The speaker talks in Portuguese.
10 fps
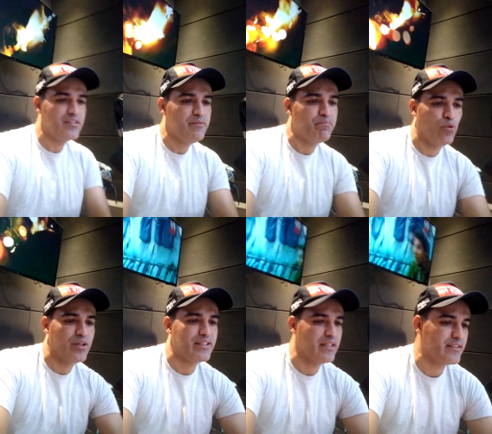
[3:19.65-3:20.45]
de
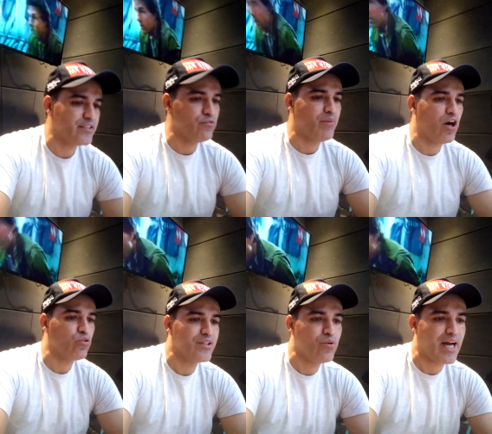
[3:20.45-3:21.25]
importância do
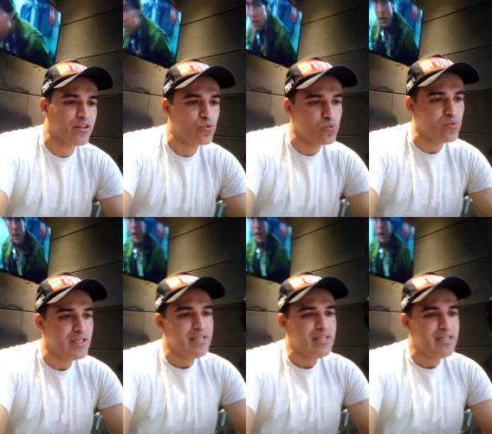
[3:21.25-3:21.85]
Mauro Iguatu